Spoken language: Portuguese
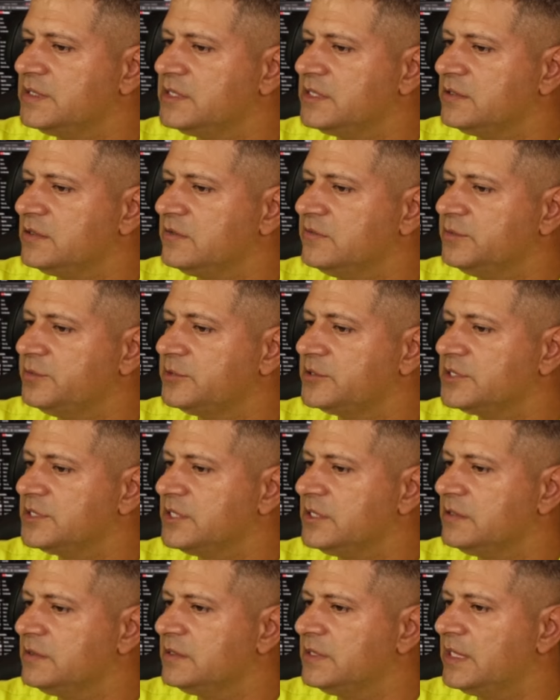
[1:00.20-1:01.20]

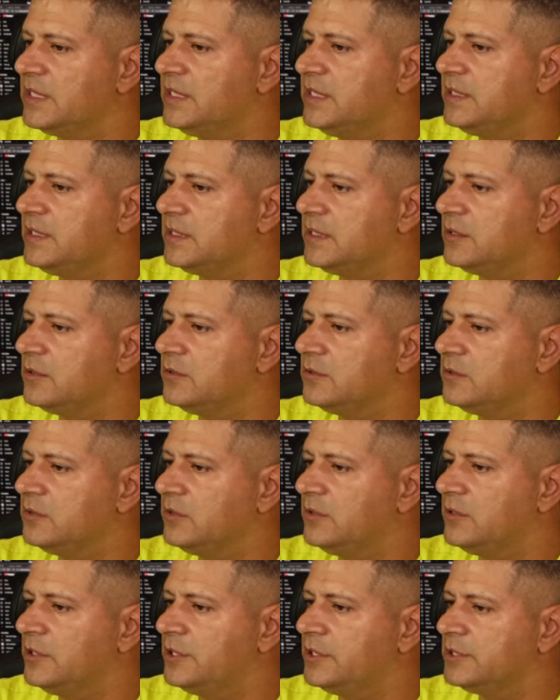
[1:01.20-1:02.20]
19% na linha
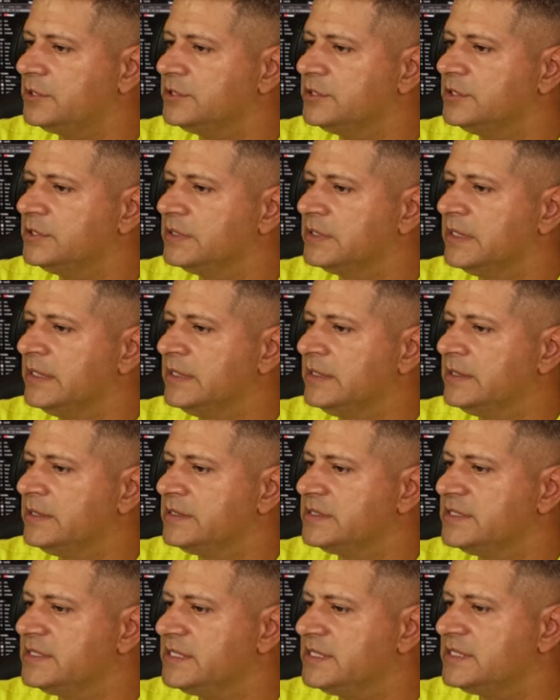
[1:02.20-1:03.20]
EcoDot,
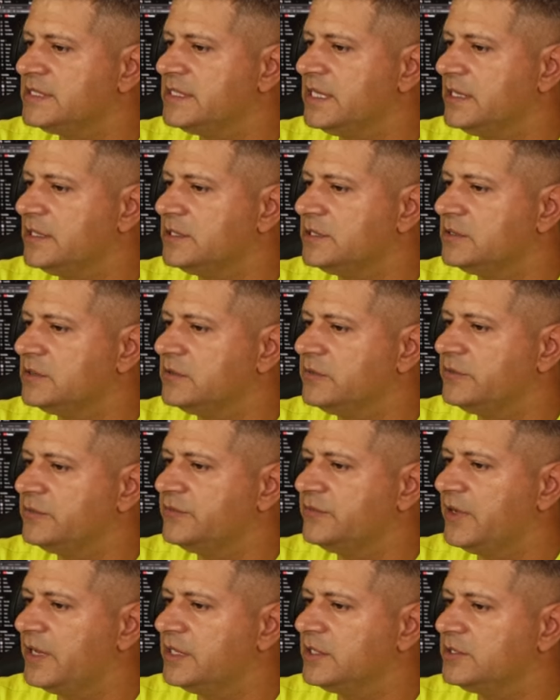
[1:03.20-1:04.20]
17% no
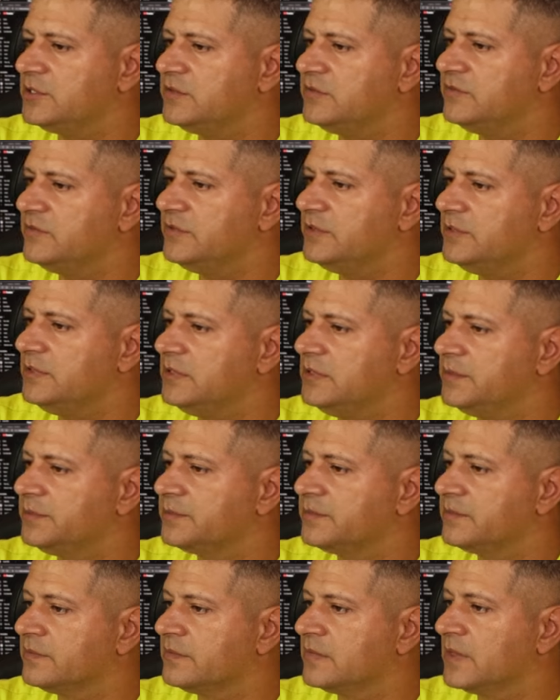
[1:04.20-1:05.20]
Fire
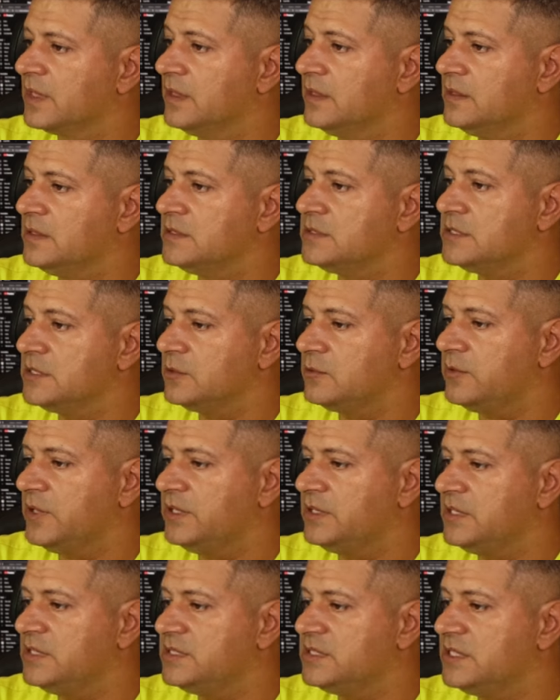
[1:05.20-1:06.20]
TV,
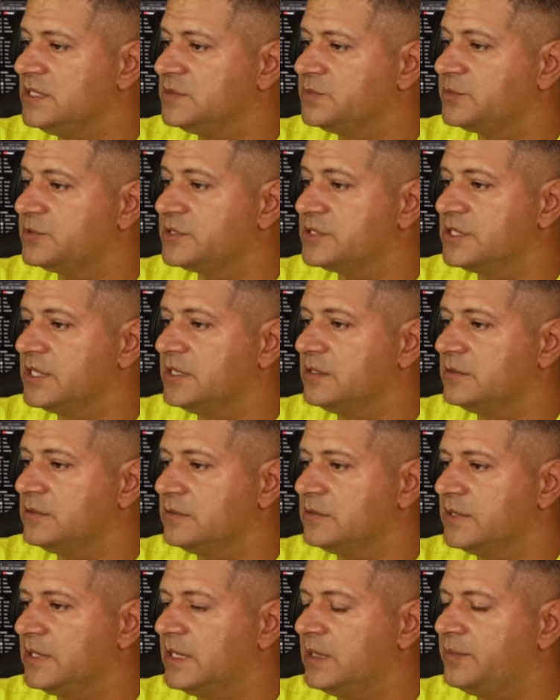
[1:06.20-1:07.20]

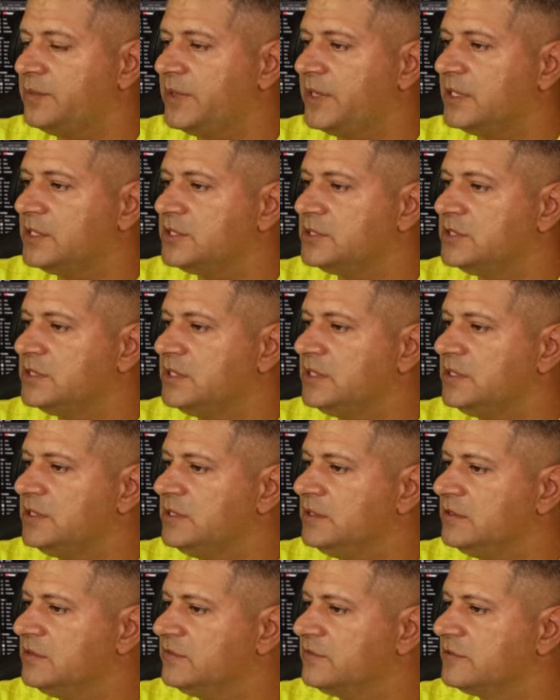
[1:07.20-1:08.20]
56% na parte de
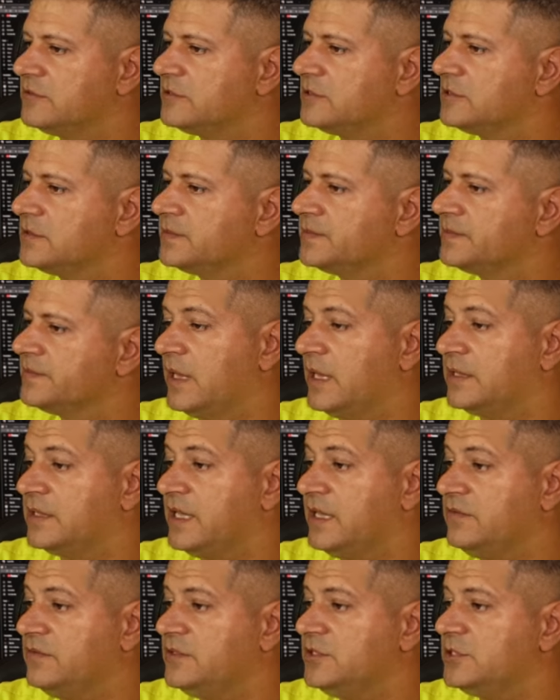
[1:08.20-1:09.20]
livros,
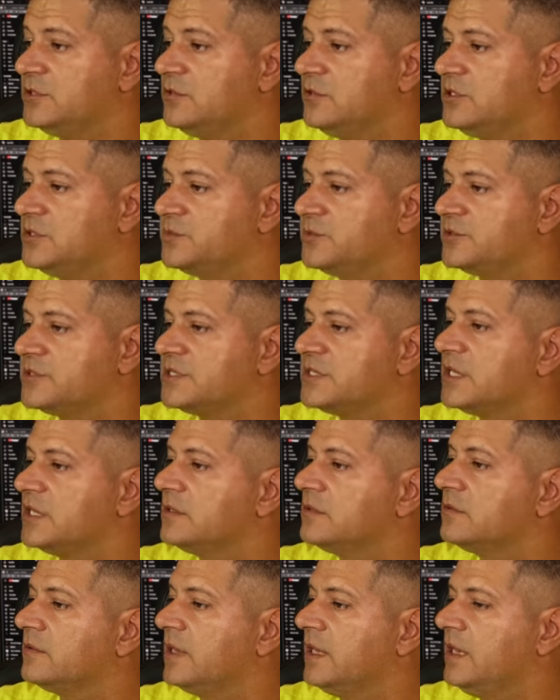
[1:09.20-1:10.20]
até
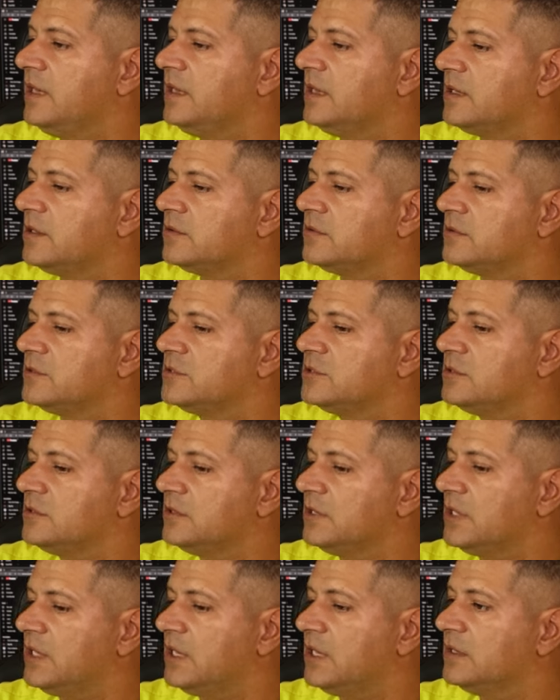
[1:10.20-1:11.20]
22% em
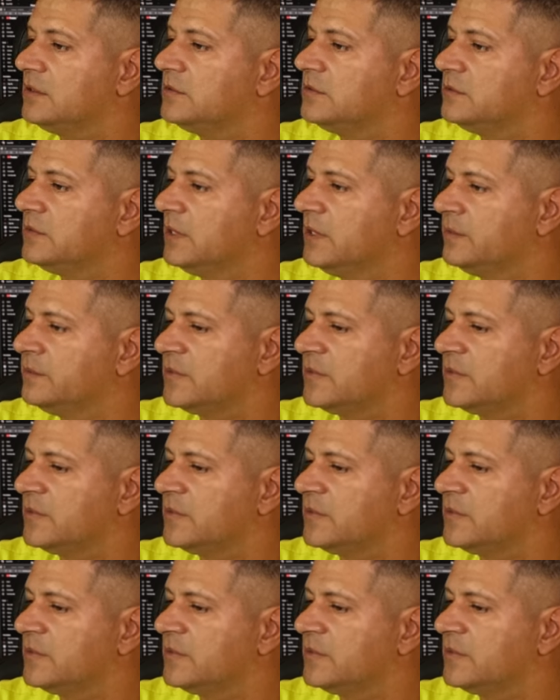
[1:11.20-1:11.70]
ar-condicionado.